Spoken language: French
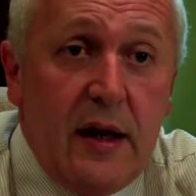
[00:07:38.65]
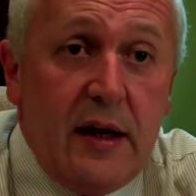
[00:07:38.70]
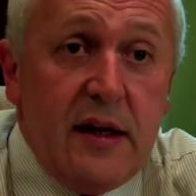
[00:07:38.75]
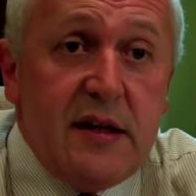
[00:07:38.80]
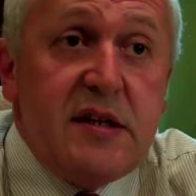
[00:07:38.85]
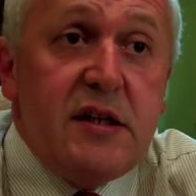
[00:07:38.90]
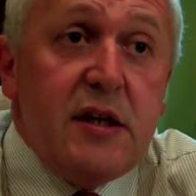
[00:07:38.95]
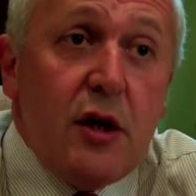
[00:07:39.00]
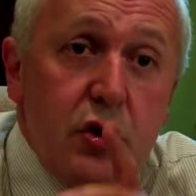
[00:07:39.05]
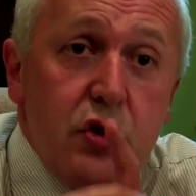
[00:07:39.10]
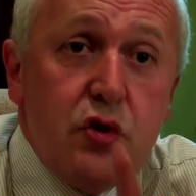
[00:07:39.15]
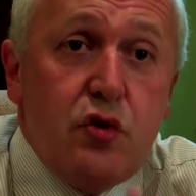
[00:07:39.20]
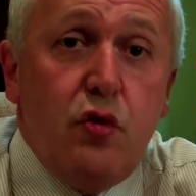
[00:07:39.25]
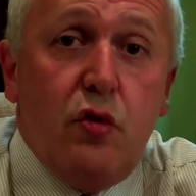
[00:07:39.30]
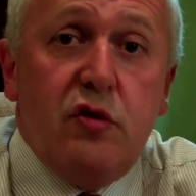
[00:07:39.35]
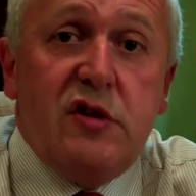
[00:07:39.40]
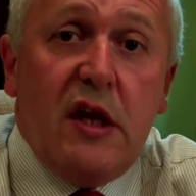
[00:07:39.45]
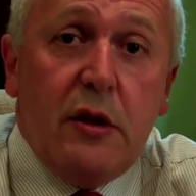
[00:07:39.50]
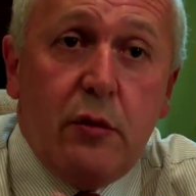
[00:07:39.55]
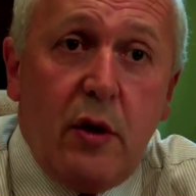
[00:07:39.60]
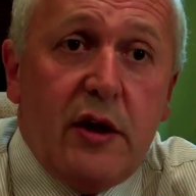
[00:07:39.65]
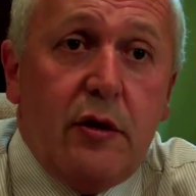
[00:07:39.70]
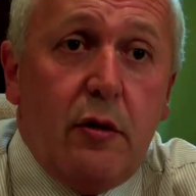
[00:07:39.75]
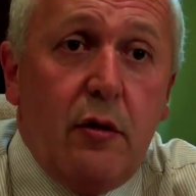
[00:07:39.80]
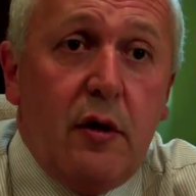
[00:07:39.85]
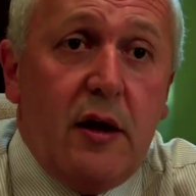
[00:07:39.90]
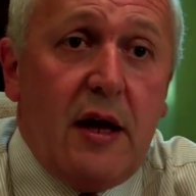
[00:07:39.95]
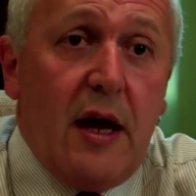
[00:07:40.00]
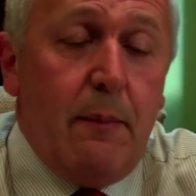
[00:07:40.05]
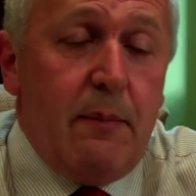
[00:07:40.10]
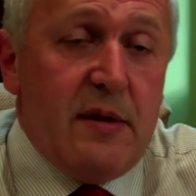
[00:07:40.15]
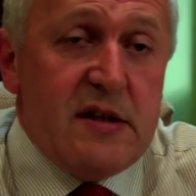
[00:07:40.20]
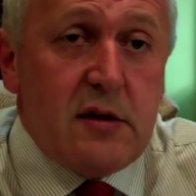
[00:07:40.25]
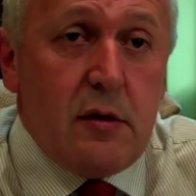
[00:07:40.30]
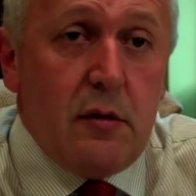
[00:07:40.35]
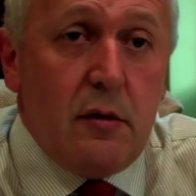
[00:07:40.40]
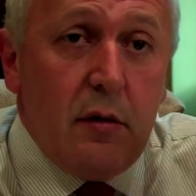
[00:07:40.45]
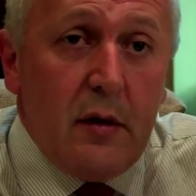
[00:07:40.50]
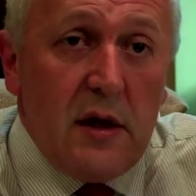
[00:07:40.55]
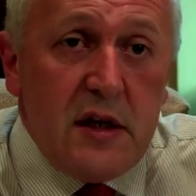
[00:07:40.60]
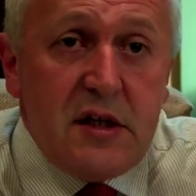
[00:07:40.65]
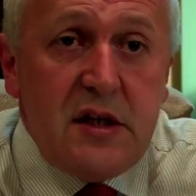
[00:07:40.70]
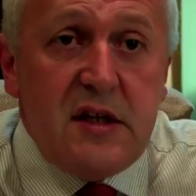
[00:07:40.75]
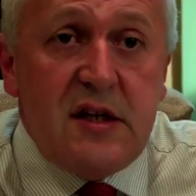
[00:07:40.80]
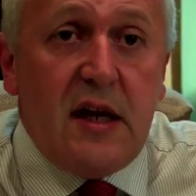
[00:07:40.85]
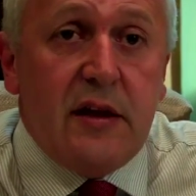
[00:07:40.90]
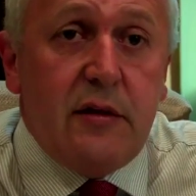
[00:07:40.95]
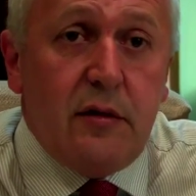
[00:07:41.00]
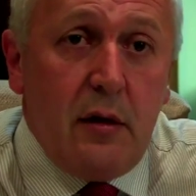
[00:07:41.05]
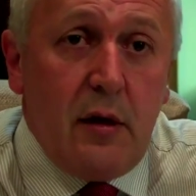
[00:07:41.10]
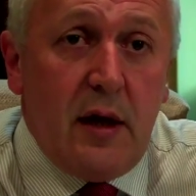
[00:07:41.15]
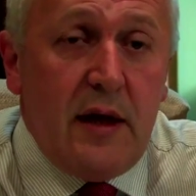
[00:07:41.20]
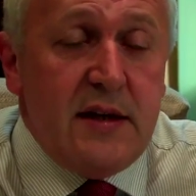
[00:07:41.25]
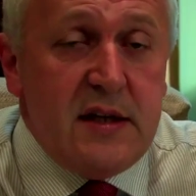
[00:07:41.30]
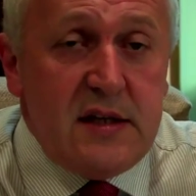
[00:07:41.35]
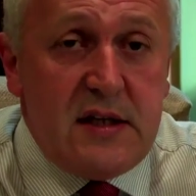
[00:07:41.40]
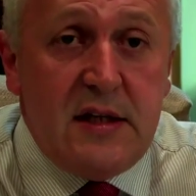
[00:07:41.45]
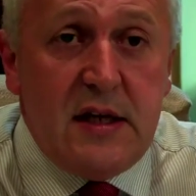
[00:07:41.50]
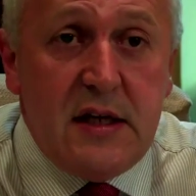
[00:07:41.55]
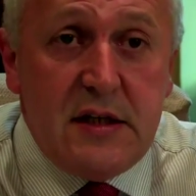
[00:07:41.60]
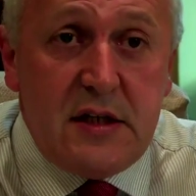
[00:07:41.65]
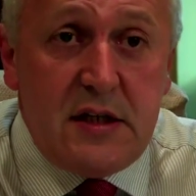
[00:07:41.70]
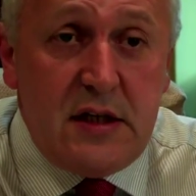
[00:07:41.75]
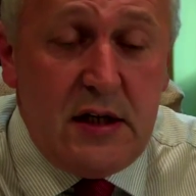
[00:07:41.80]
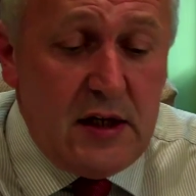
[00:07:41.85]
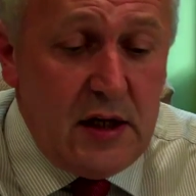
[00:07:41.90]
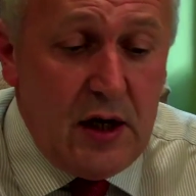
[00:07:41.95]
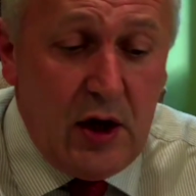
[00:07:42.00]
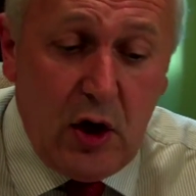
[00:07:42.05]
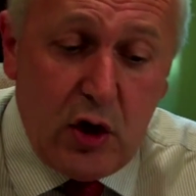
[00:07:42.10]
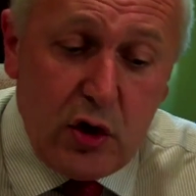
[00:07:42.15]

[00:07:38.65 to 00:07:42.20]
Et si un jour ça doit être le cas, parce que le législateur a décidé ici,